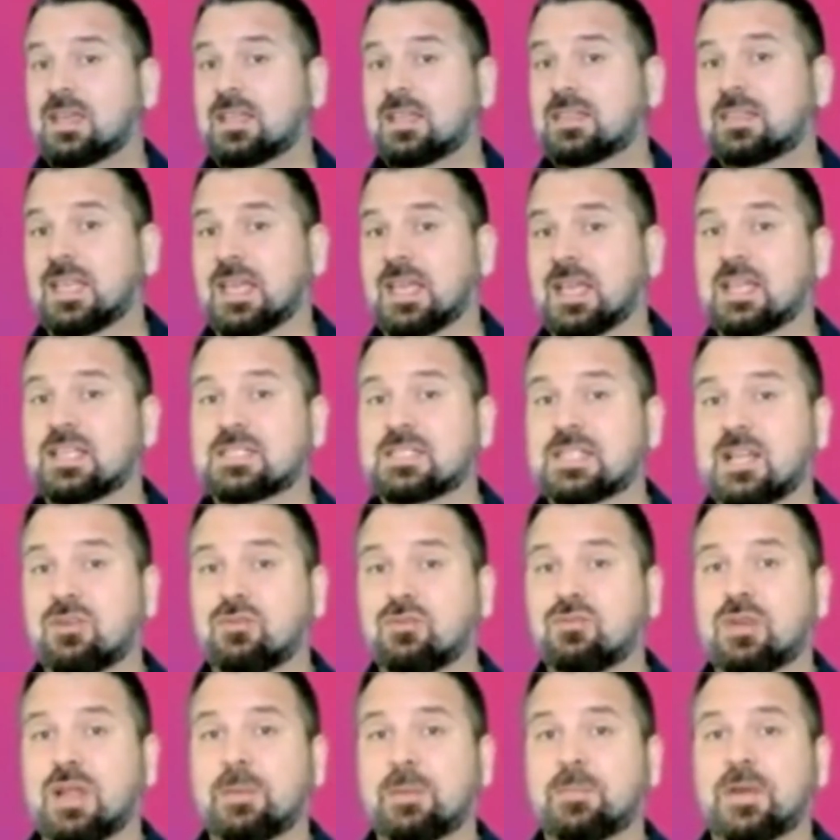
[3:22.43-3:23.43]
¿Tienes
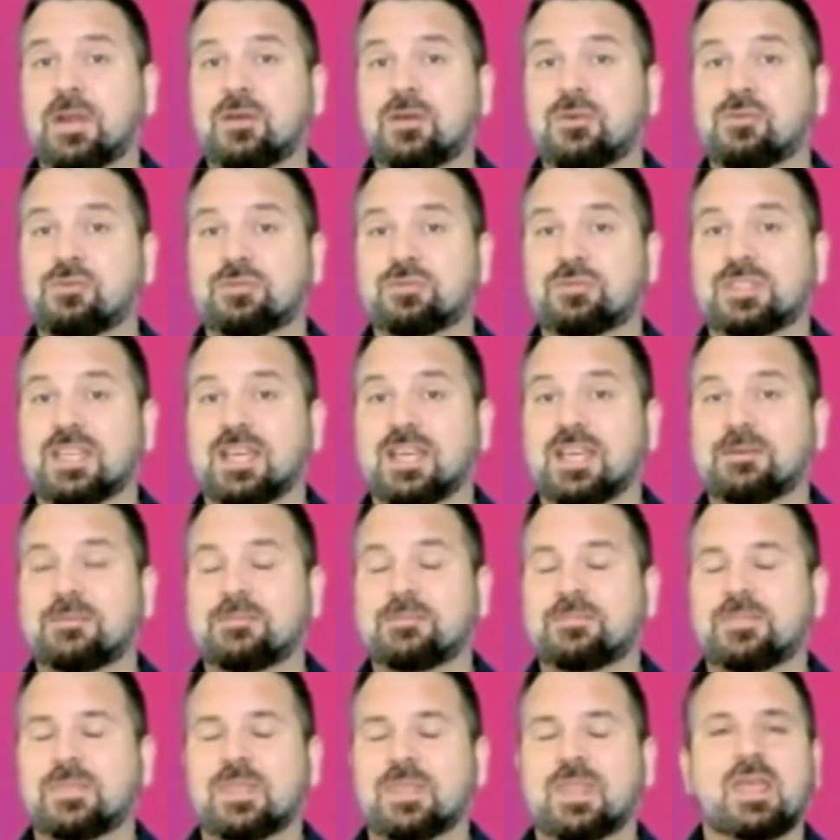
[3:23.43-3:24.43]
alguna pregunta?
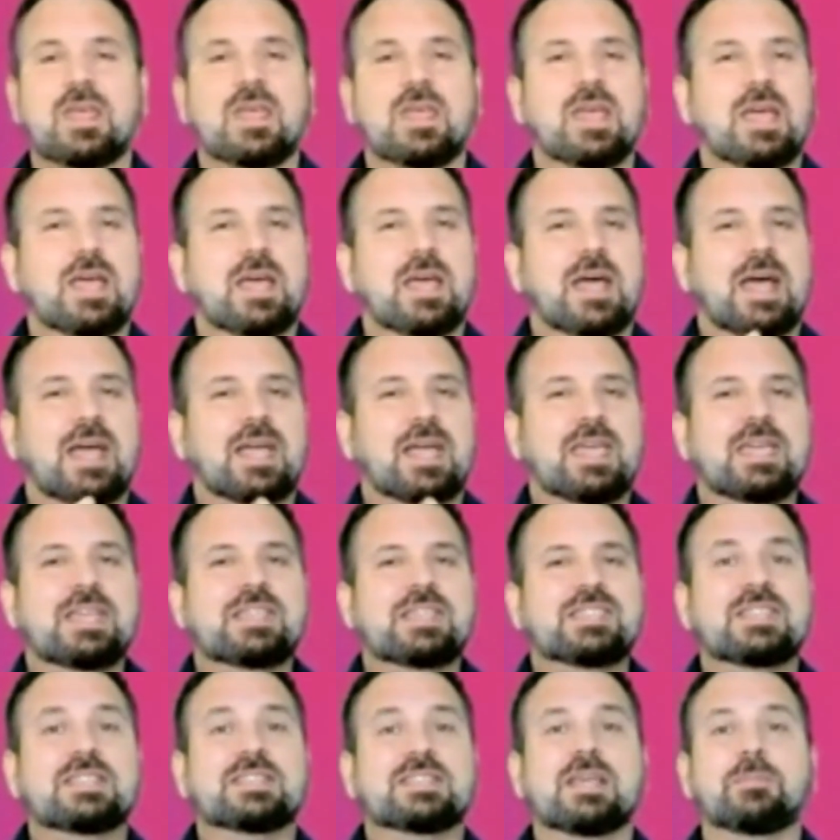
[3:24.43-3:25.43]
Aquí
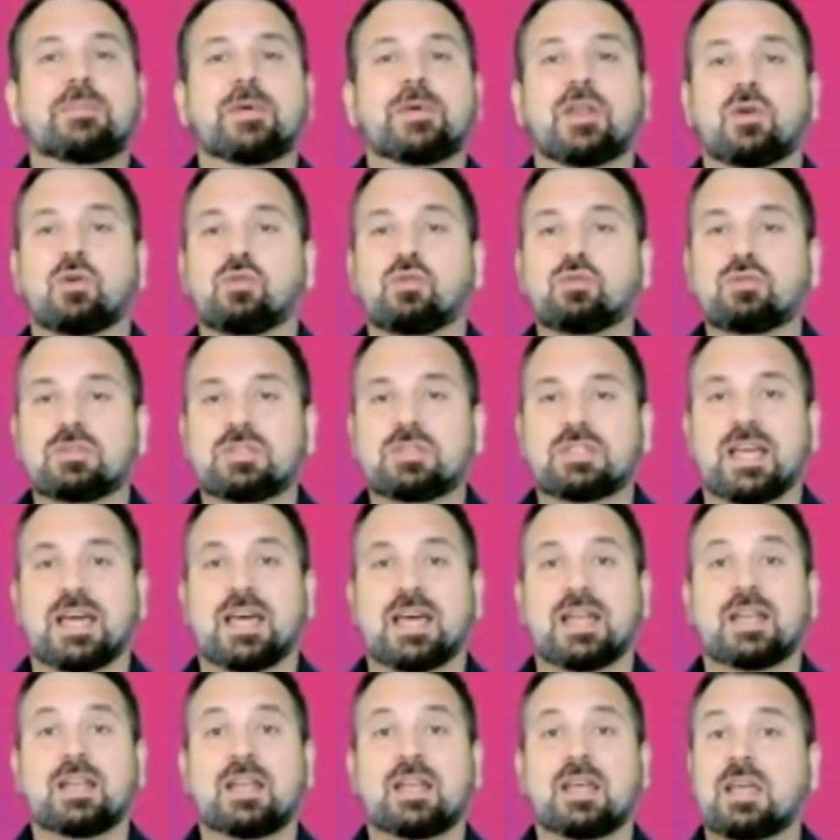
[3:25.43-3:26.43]
si te
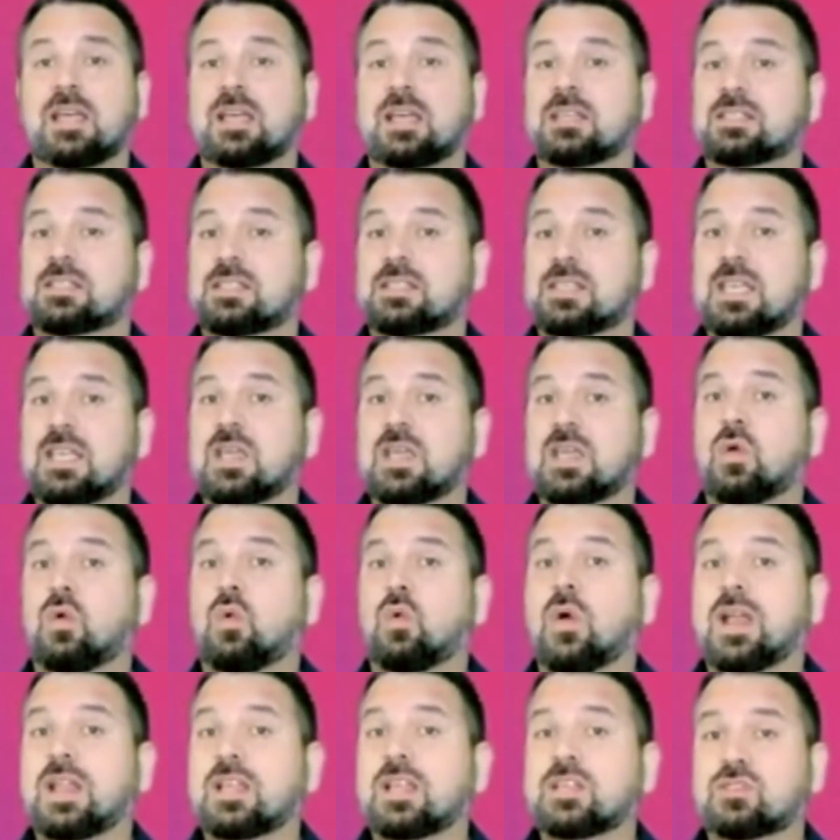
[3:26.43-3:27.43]
preguntan, sí,
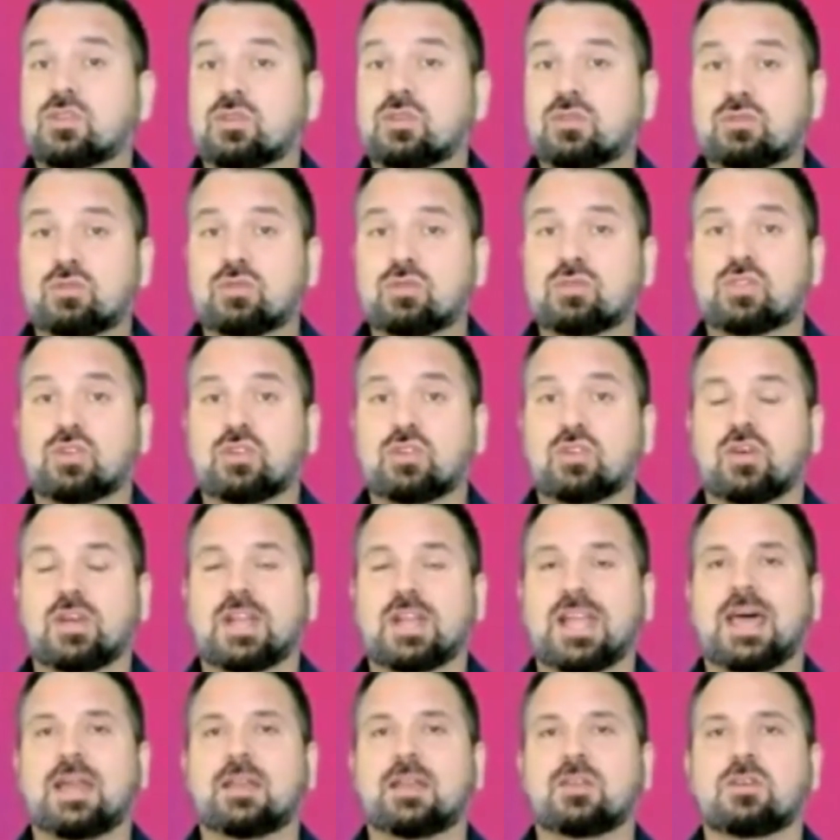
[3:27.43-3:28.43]
cuáles son tus
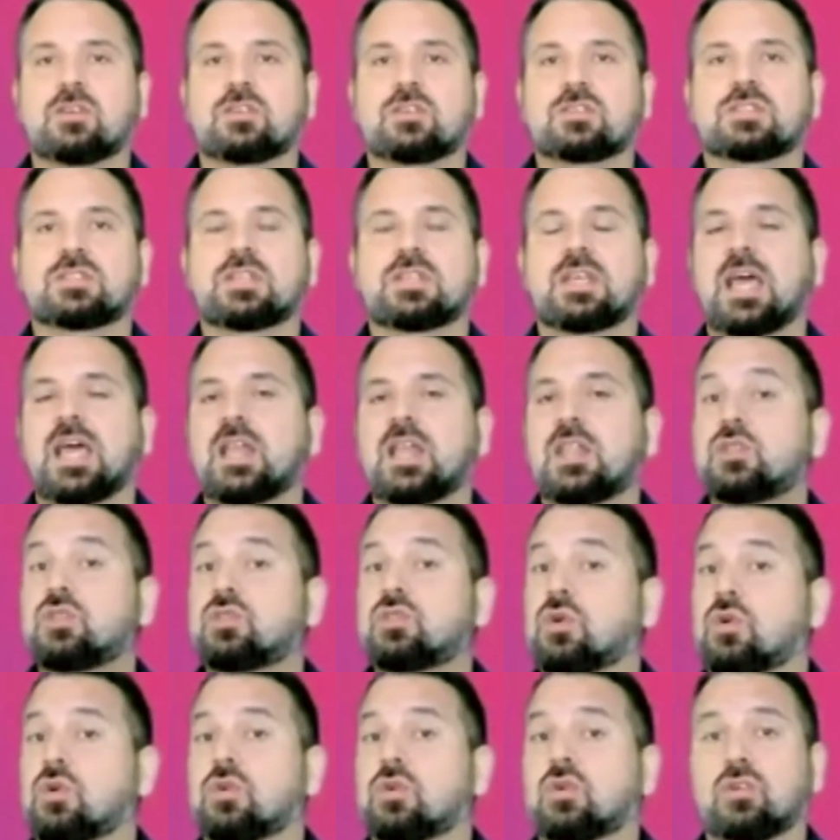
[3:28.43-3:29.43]
honorarios,
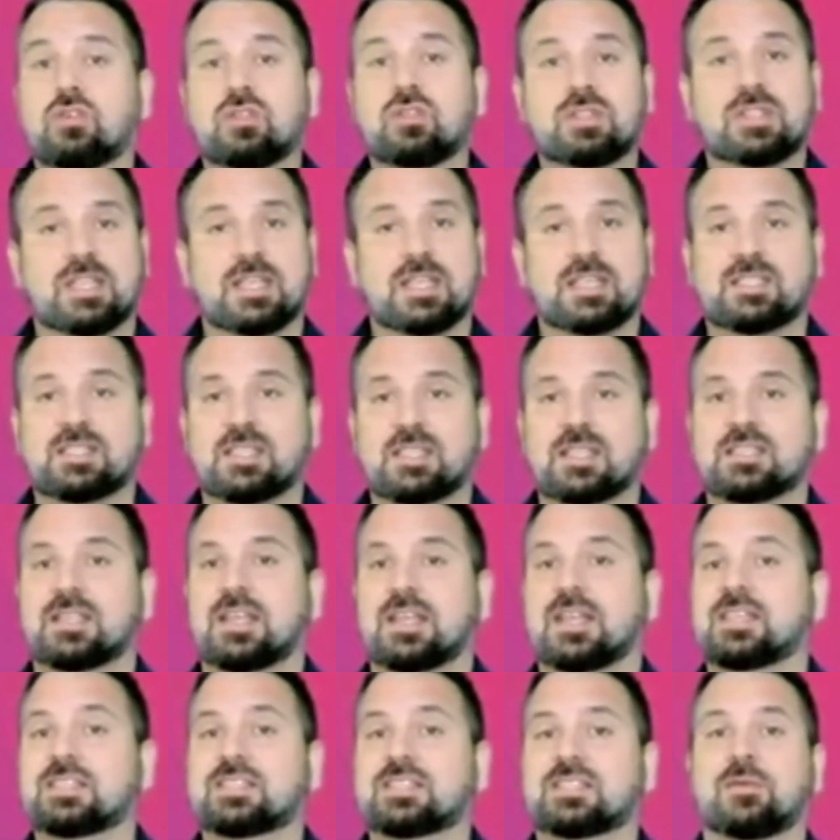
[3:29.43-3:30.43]
no contestas
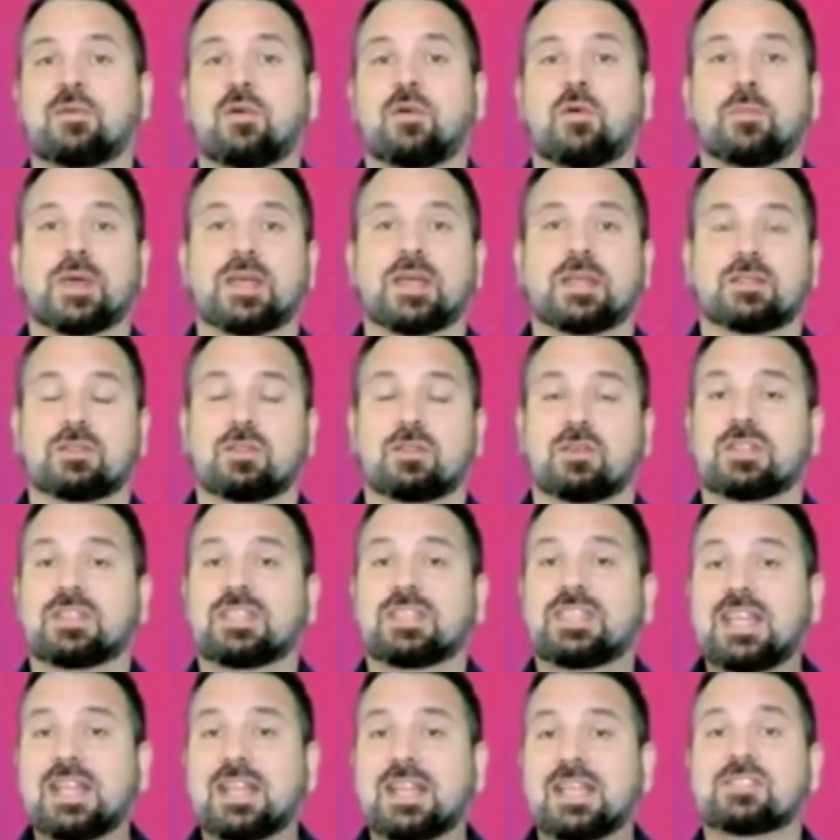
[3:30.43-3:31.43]
en este momento.
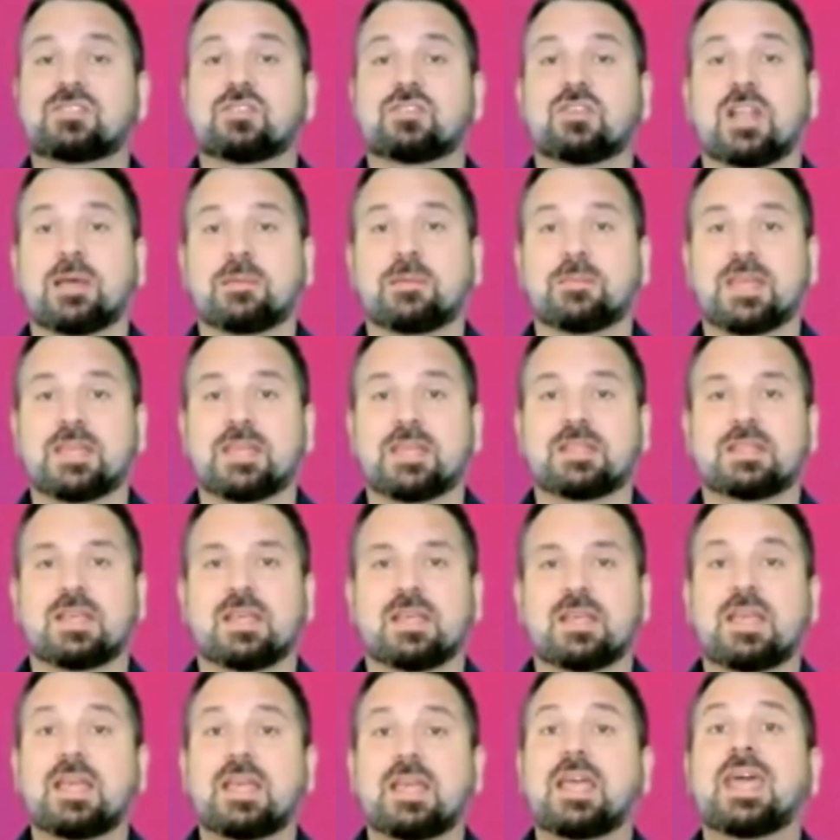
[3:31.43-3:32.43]
Dile
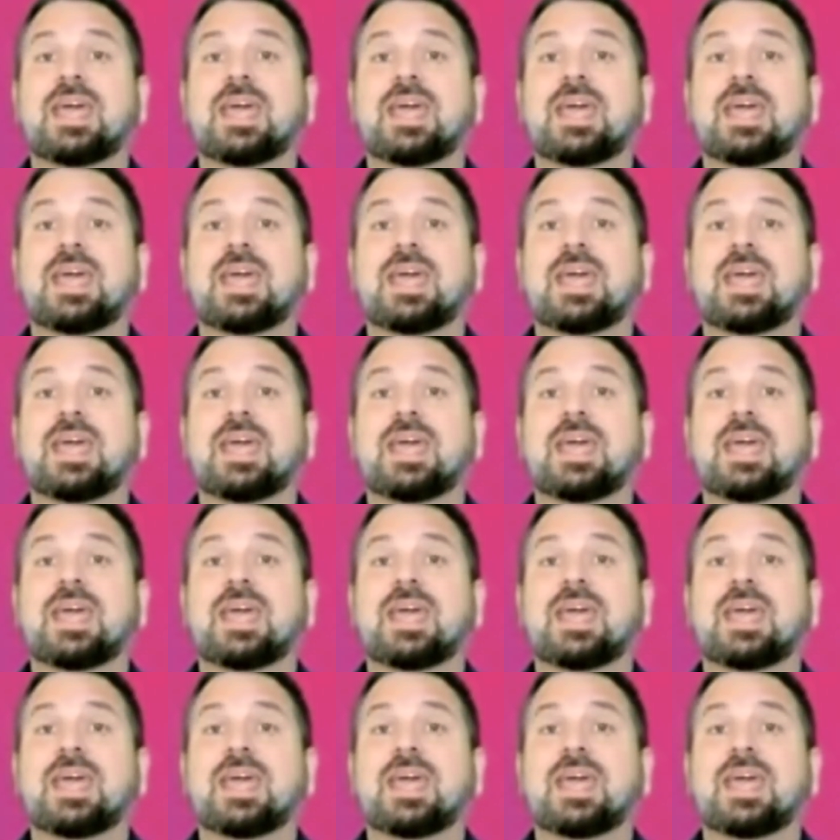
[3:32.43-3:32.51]
solamente,